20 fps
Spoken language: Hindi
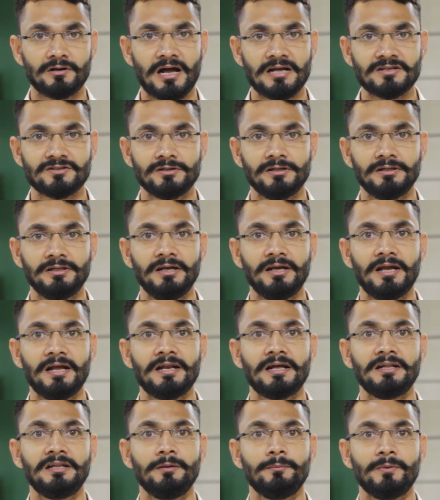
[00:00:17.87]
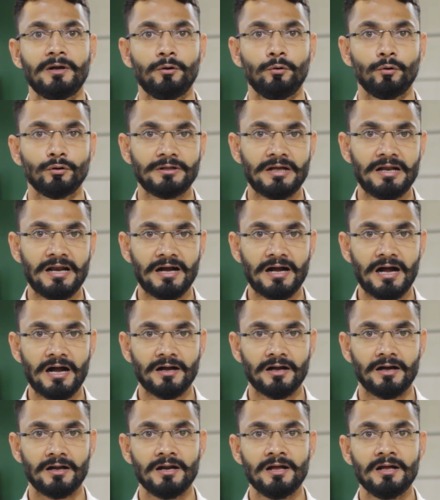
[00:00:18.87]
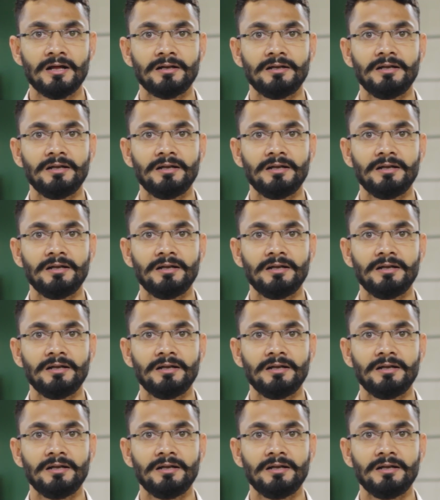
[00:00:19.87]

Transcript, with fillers: राजनीति के नदी में गोते लगाकर